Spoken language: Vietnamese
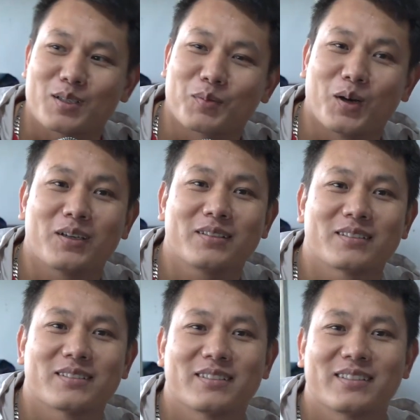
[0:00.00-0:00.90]
trong đó
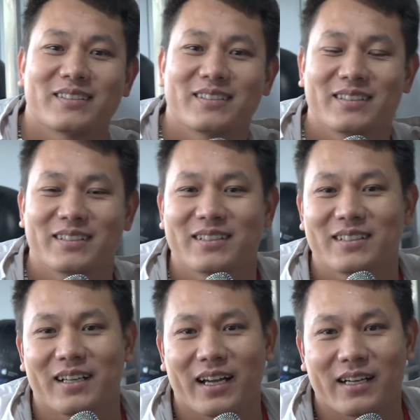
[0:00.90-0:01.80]

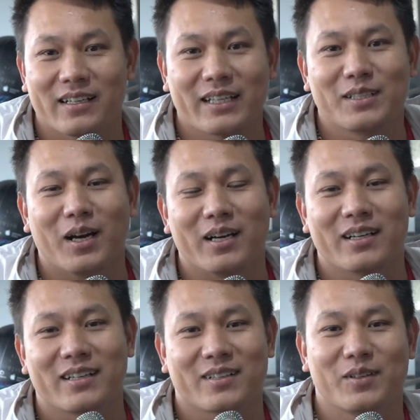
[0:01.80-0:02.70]
à, anh
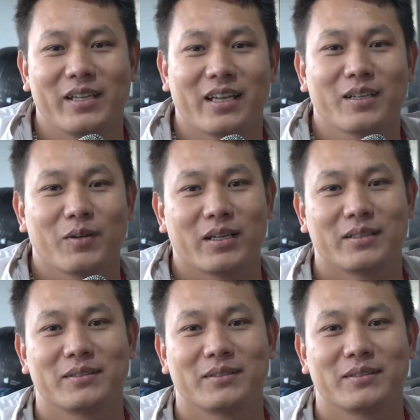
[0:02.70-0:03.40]
thường có ý kiến gì không ạ